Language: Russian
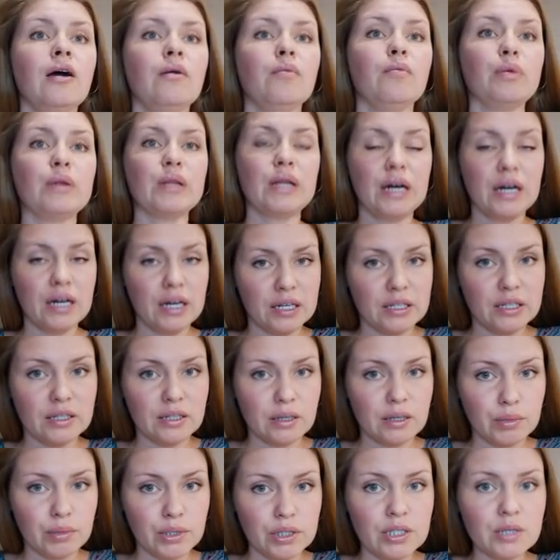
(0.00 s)
Благо, эта
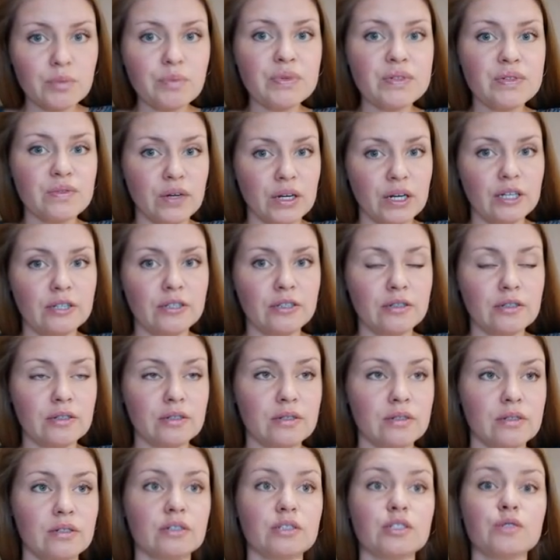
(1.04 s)
таблица позволяет это
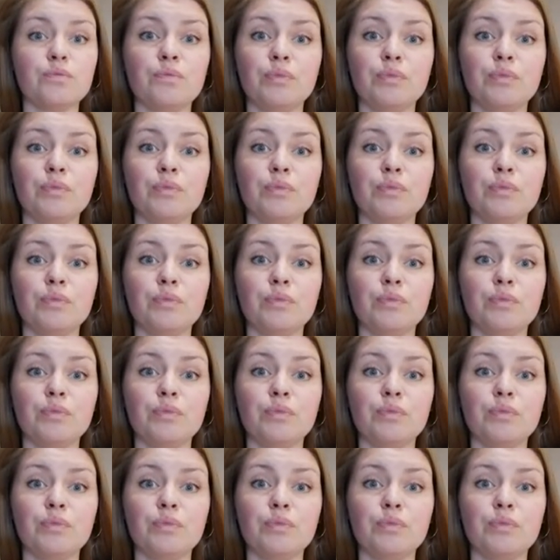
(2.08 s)
сделать.